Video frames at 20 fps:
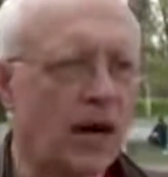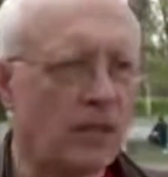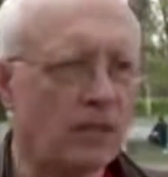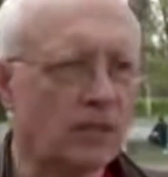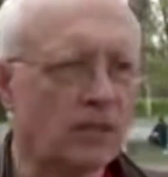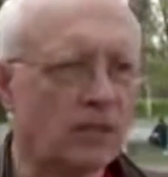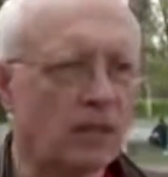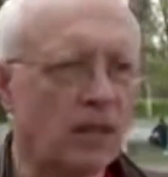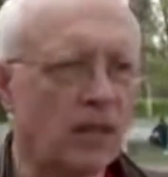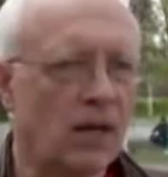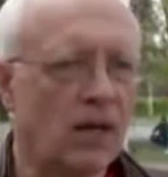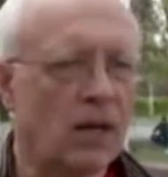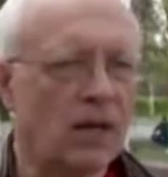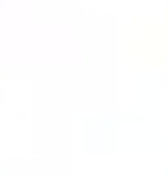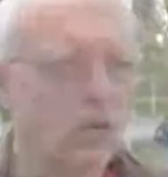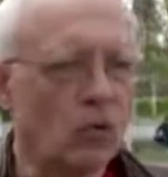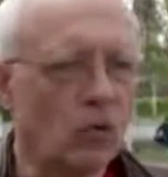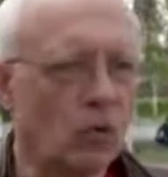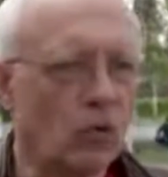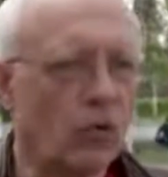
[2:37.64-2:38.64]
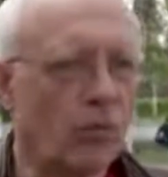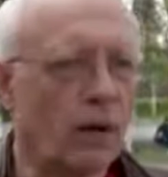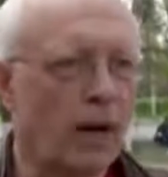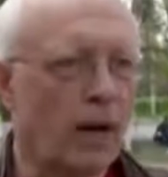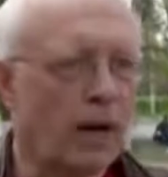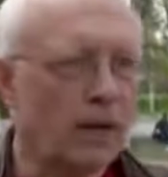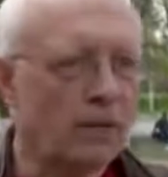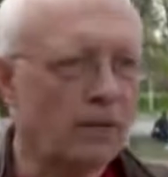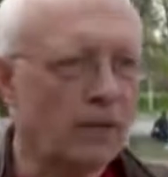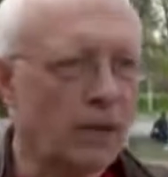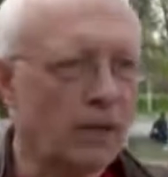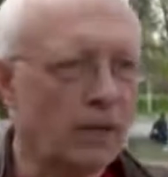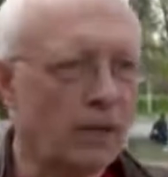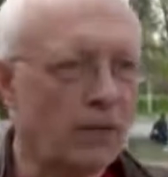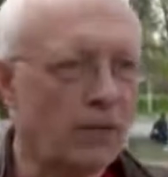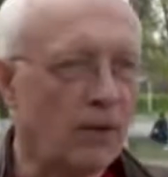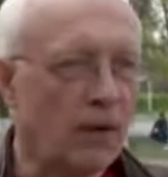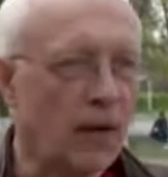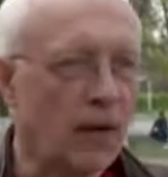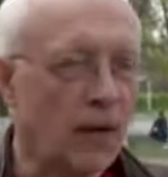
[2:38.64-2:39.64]
акции. Группа
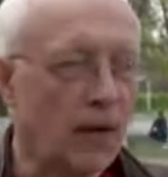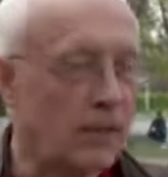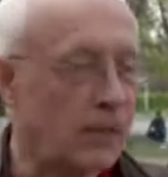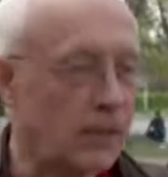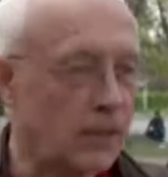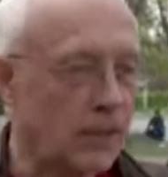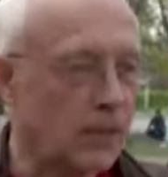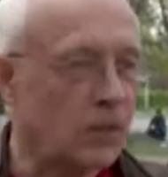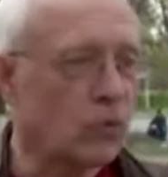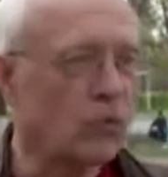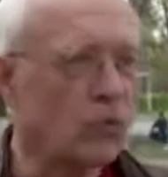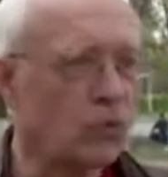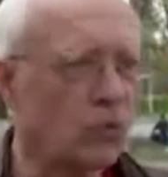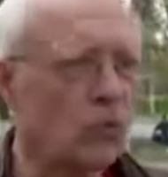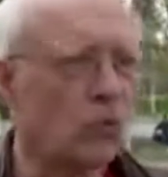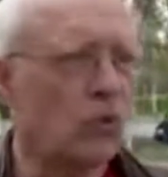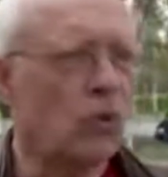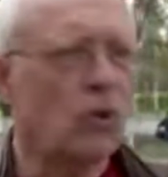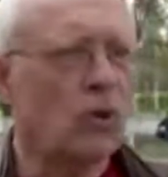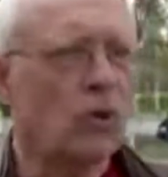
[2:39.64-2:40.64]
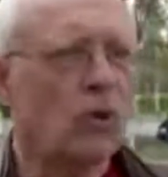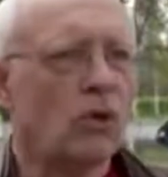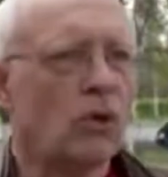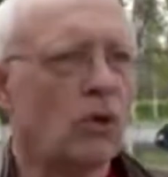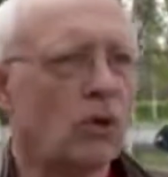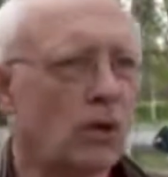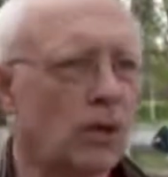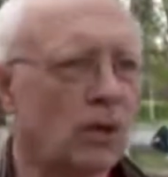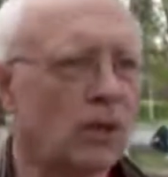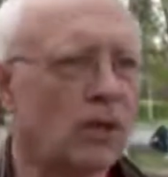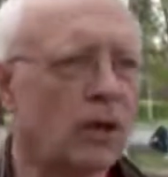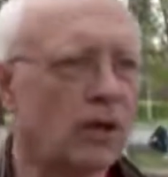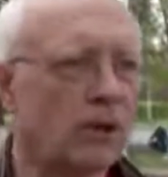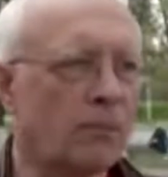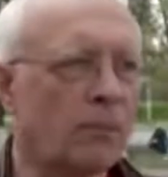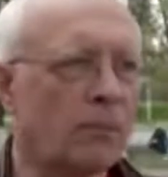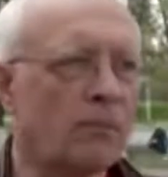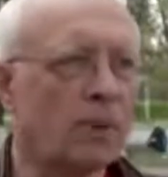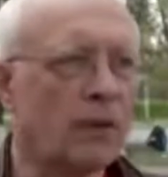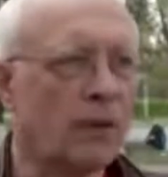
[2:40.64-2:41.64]
Ахметова, она такую а, как
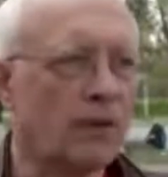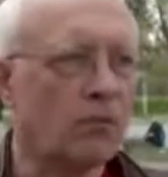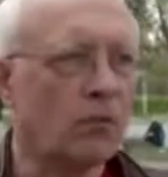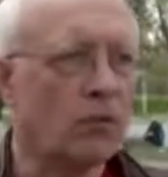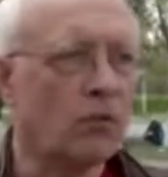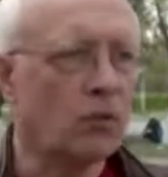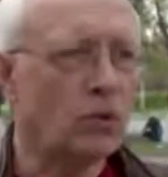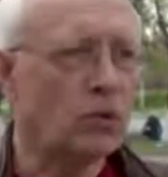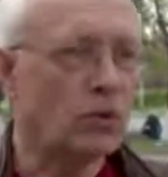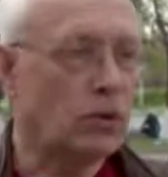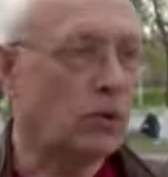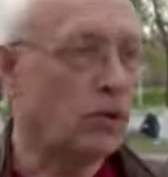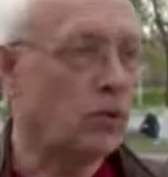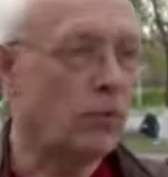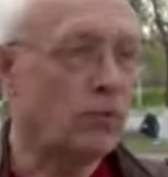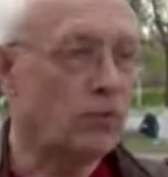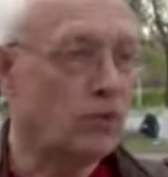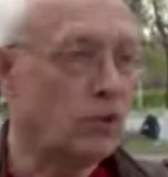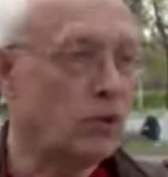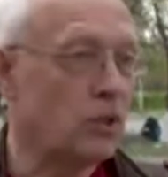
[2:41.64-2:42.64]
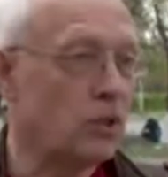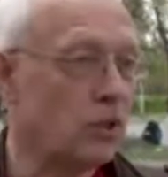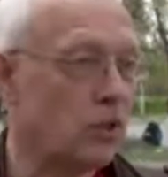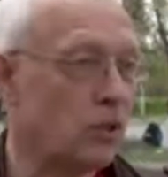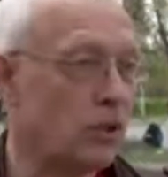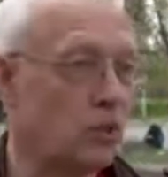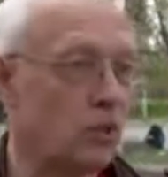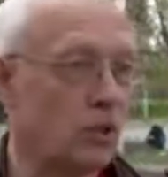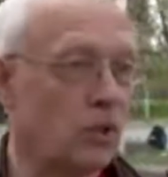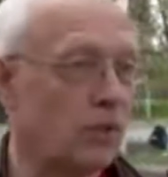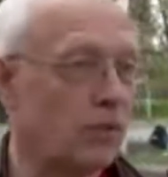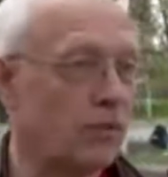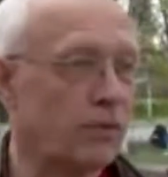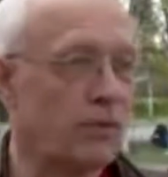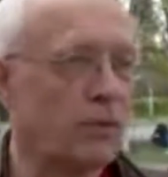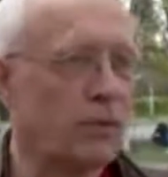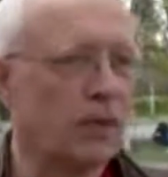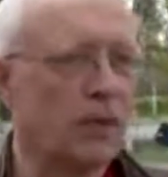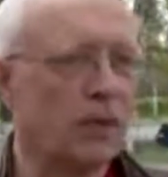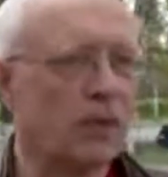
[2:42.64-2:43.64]
бы боевую силу в виде
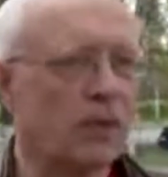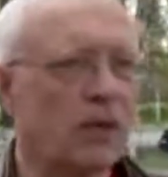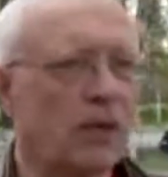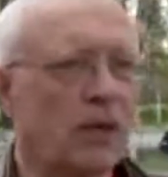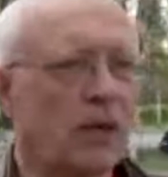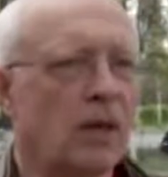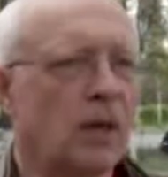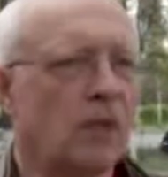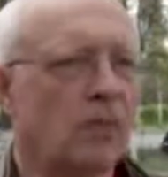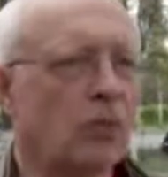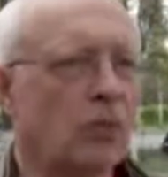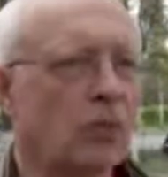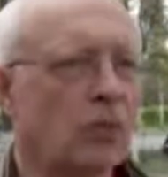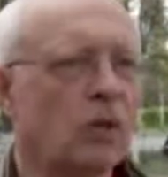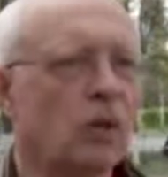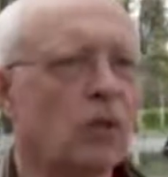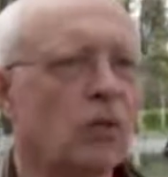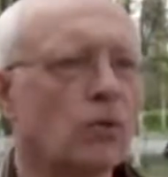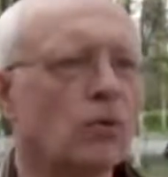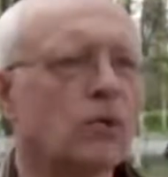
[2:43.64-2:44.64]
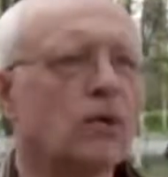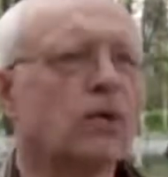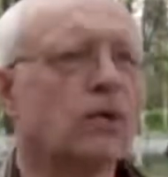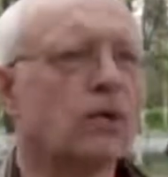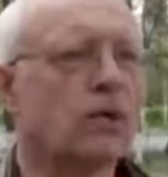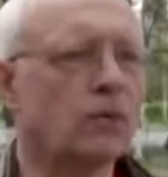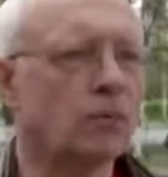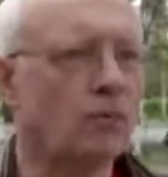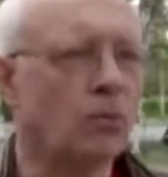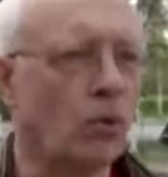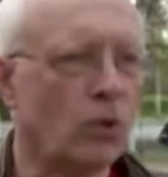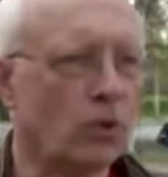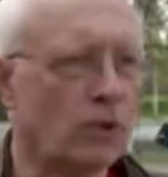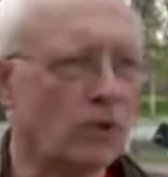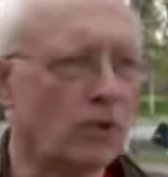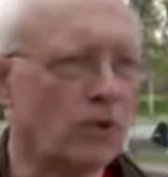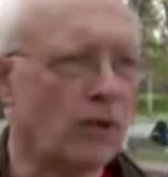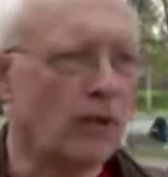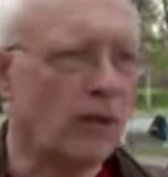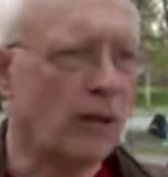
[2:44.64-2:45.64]
шахтеров имеет. Мог ли он это
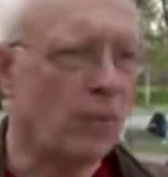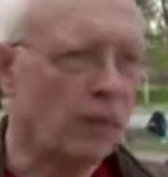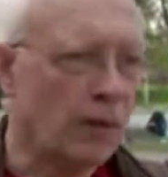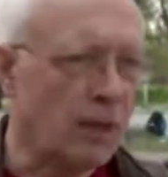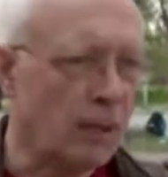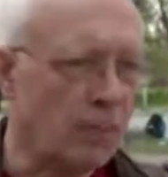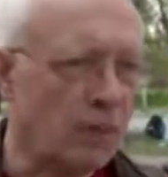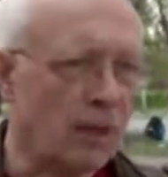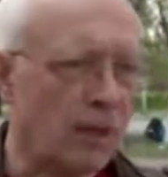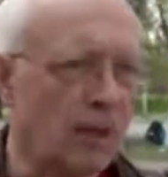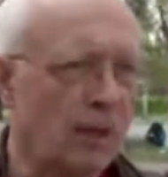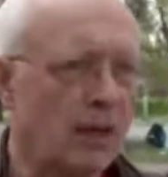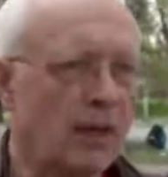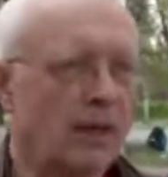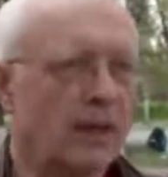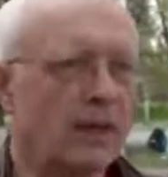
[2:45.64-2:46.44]
использовать для борьбы